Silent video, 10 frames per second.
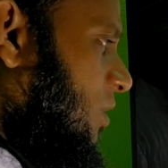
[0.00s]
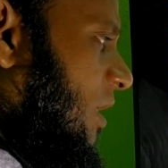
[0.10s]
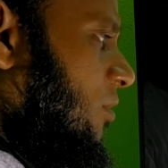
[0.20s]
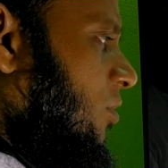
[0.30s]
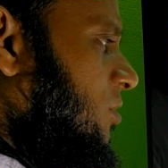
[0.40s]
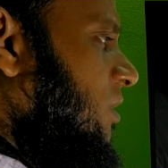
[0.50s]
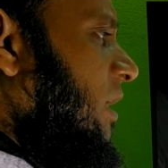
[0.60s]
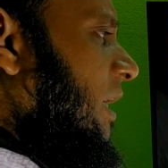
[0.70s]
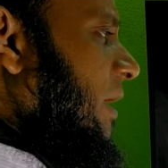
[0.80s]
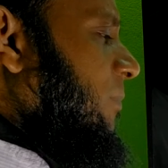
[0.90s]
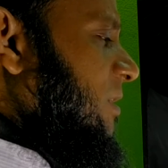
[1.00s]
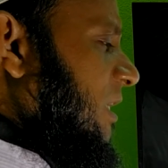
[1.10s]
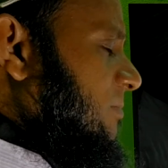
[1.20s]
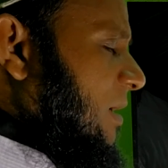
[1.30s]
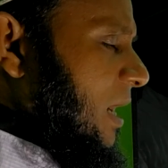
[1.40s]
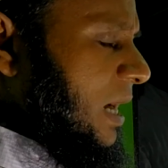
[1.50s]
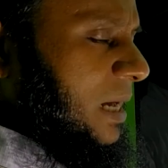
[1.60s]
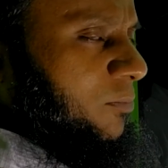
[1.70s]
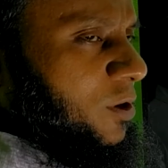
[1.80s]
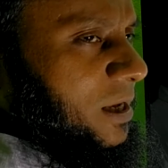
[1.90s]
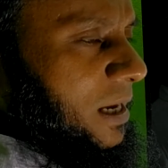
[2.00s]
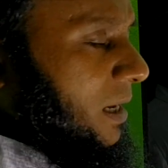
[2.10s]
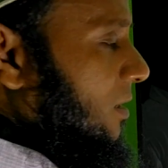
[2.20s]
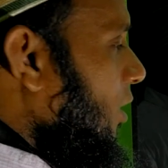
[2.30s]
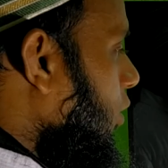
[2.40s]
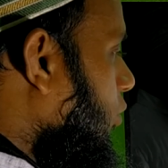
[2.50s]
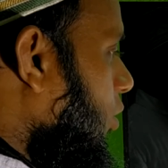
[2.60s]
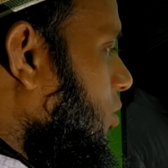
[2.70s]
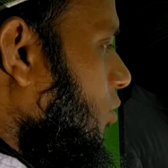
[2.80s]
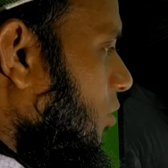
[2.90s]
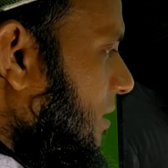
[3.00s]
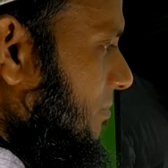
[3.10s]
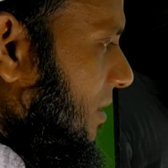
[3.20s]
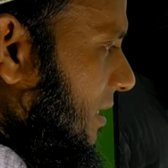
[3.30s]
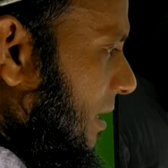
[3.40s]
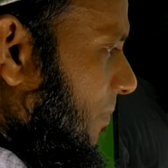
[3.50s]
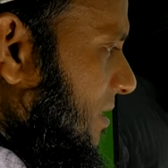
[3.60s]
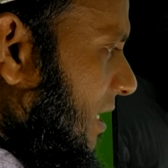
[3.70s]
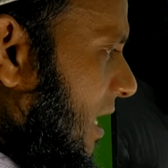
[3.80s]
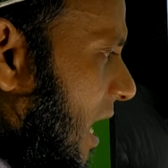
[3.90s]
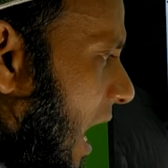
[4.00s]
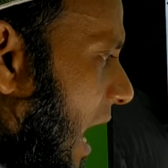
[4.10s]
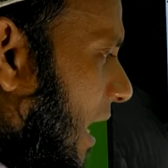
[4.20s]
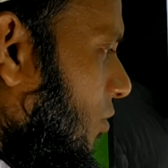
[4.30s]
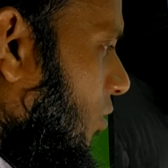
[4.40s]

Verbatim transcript: বকেয়া খরচ এ পাশে আসবে আয় বকেয়া আয় খরচের অগ্রিম থাকলে এই পাশে আয়ের